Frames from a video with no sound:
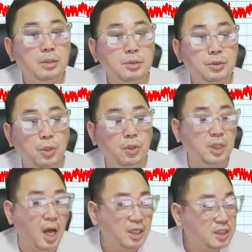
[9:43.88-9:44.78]
저
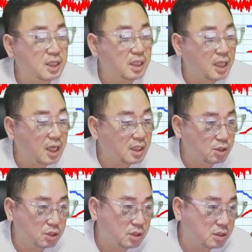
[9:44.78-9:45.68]
당시가 내가
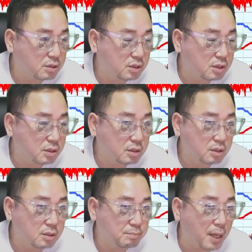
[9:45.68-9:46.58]

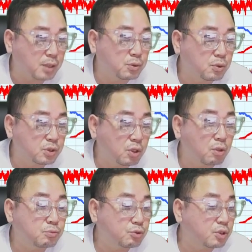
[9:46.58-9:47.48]
방송을
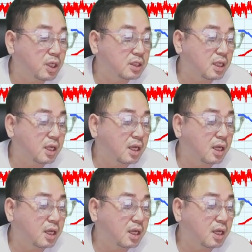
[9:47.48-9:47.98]
처음 출연할 때야.